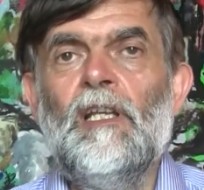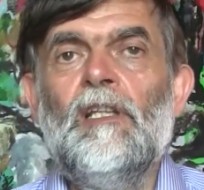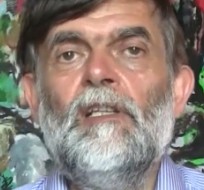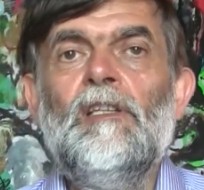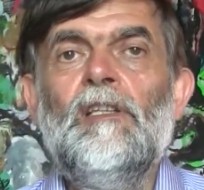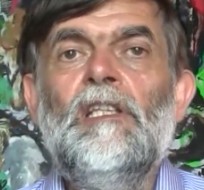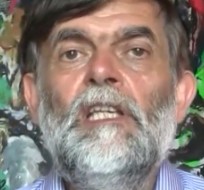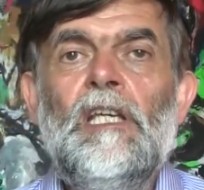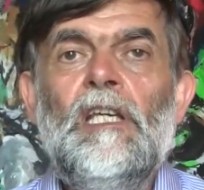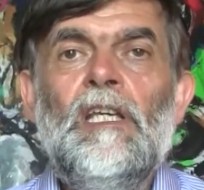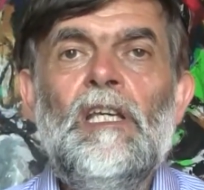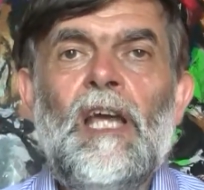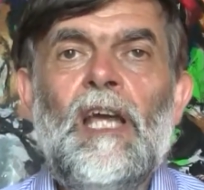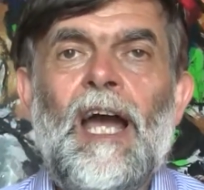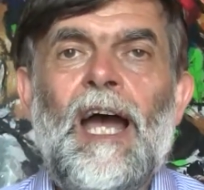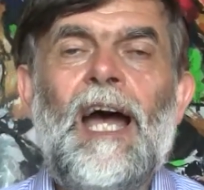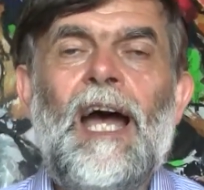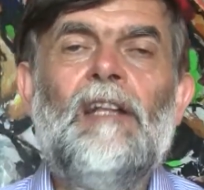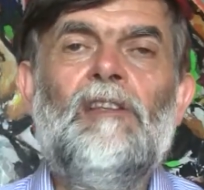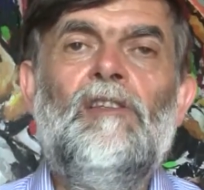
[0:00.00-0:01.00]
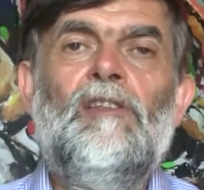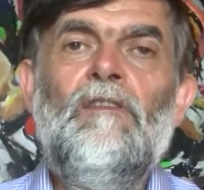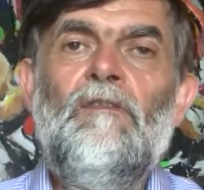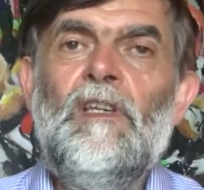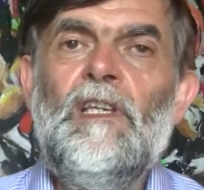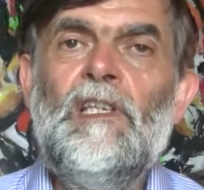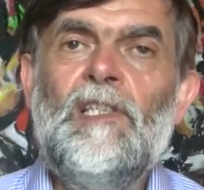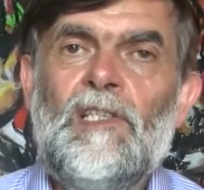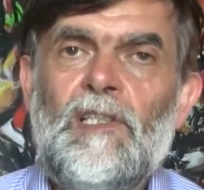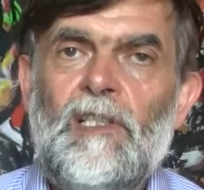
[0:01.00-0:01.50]
di
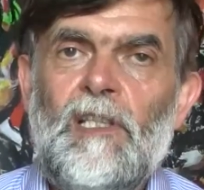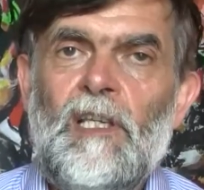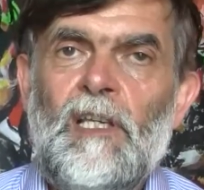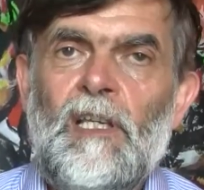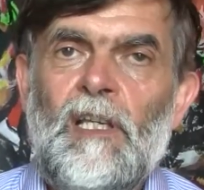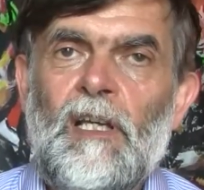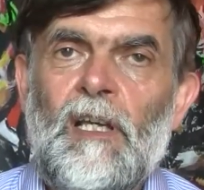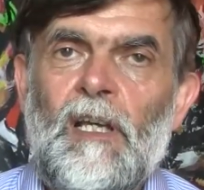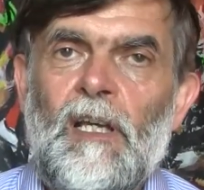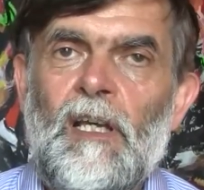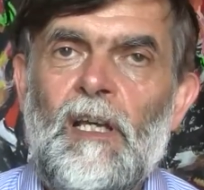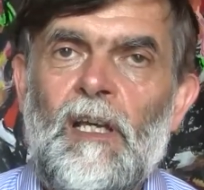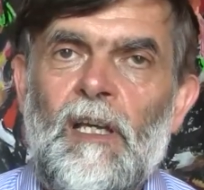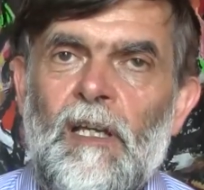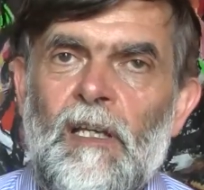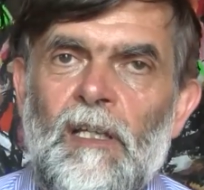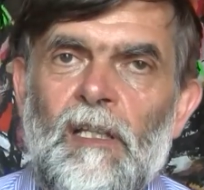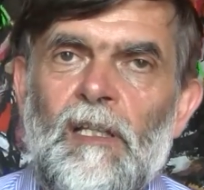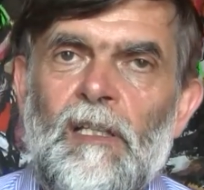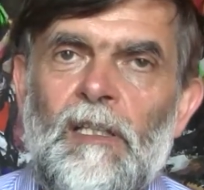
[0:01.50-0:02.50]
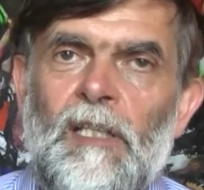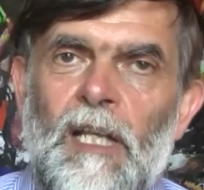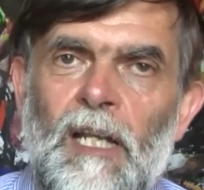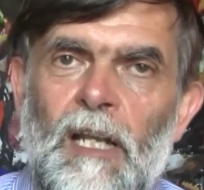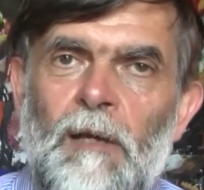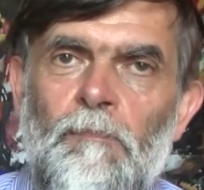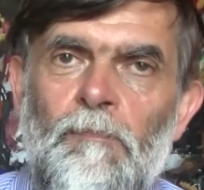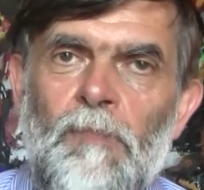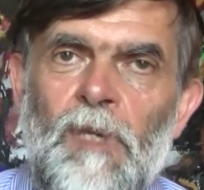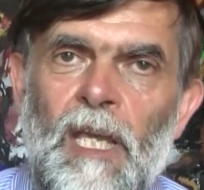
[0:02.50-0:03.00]
attivisti eh,
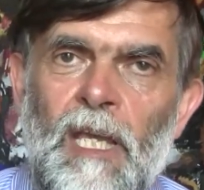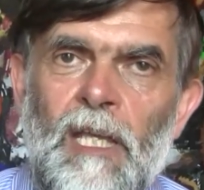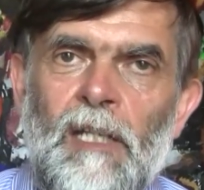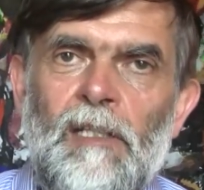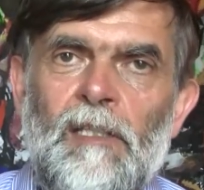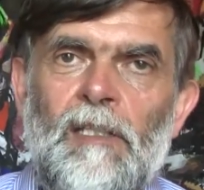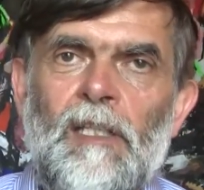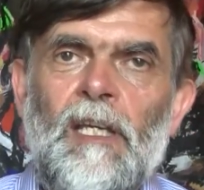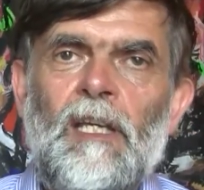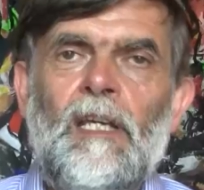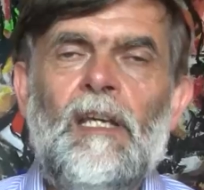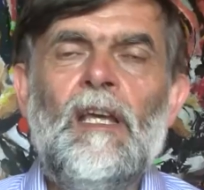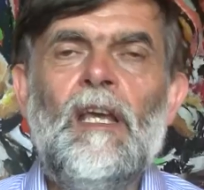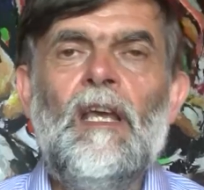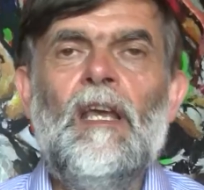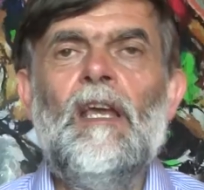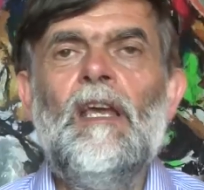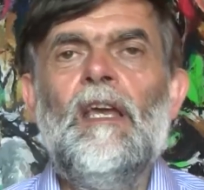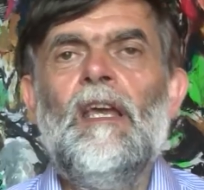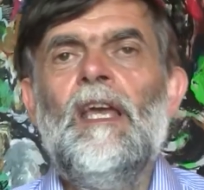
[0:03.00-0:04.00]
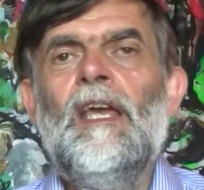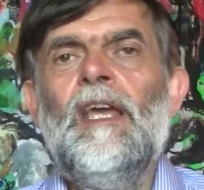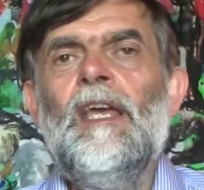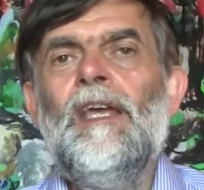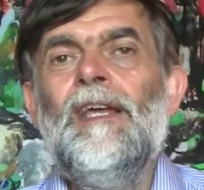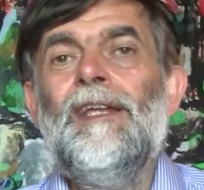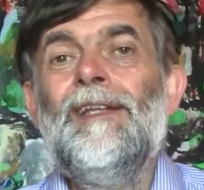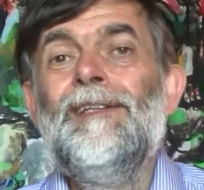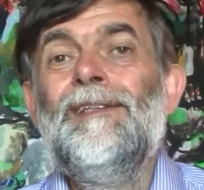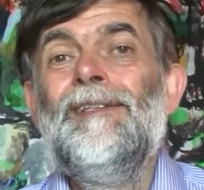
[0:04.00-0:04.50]
dell'ambiente
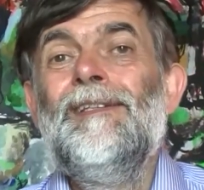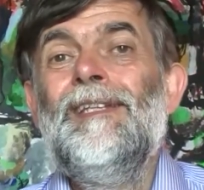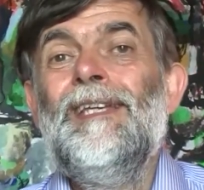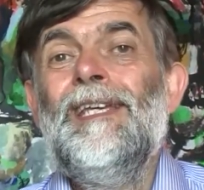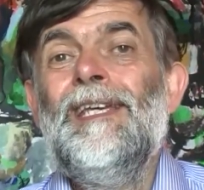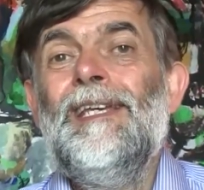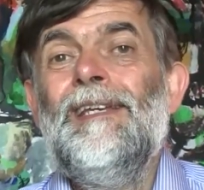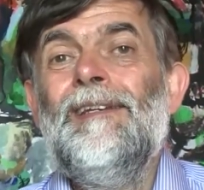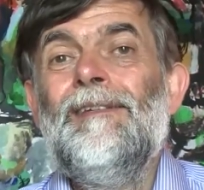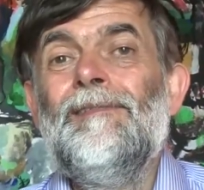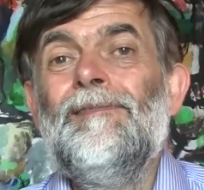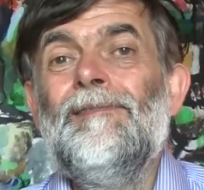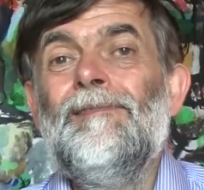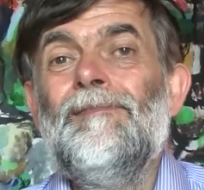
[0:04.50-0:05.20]
e di